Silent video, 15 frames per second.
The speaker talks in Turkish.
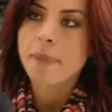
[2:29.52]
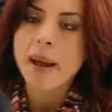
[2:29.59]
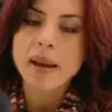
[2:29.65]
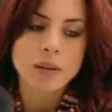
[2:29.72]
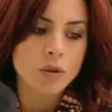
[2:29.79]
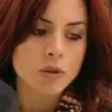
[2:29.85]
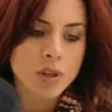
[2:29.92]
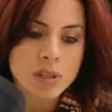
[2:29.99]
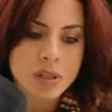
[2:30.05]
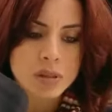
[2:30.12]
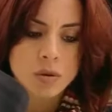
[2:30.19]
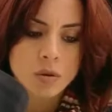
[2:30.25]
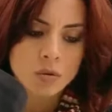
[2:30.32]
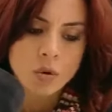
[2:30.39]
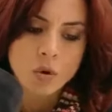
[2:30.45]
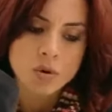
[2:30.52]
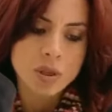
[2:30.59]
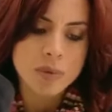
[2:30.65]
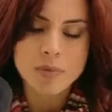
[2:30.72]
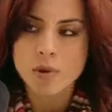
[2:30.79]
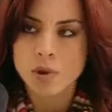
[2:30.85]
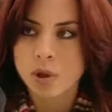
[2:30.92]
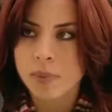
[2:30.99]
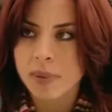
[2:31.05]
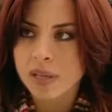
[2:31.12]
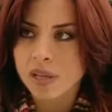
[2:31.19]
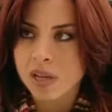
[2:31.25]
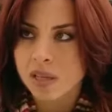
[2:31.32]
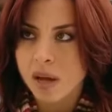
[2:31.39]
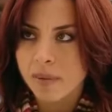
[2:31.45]
Rehberlik hocası onu özlemiş
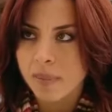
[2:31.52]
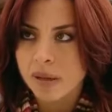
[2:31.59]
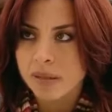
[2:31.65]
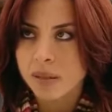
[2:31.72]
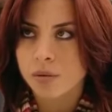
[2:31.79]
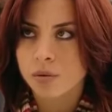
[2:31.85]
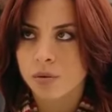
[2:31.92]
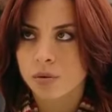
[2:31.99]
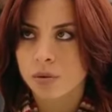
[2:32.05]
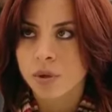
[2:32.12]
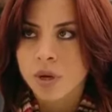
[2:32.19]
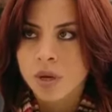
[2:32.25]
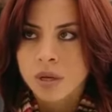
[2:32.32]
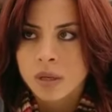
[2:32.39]
olabileceğinden bahsediyordu.